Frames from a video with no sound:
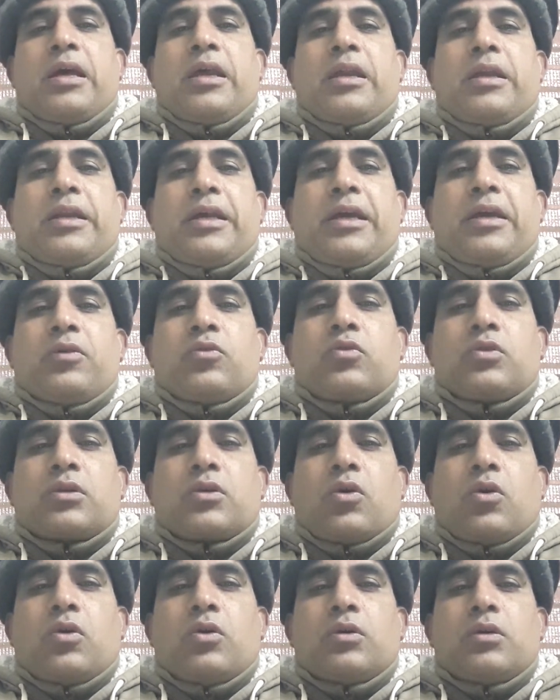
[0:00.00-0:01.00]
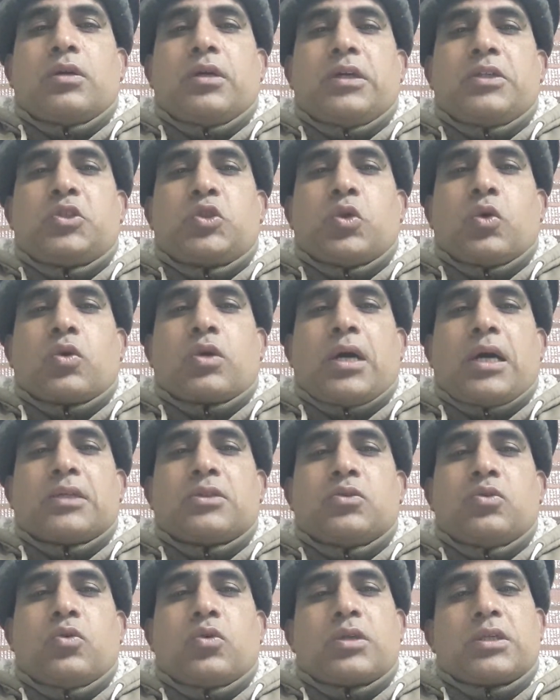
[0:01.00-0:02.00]
ने उनको
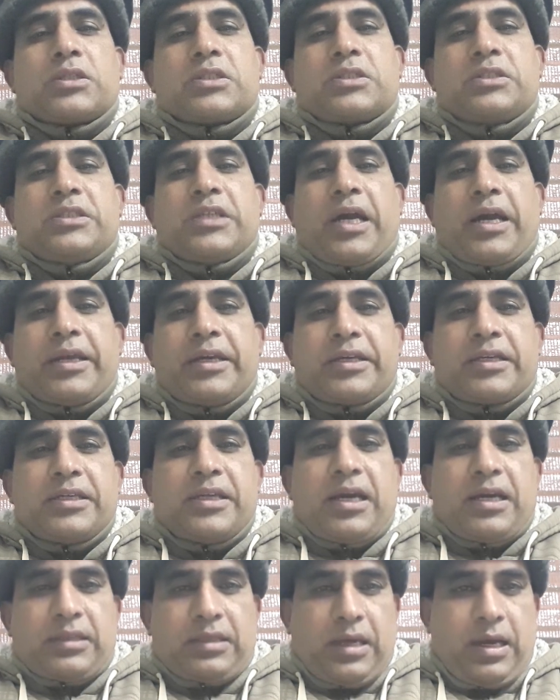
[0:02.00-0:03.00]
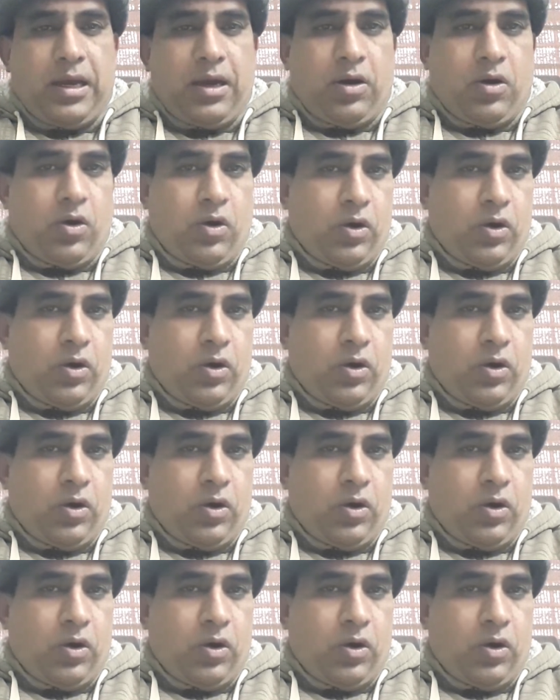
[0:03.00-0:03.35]
शोकाज नोटिस जारी किया था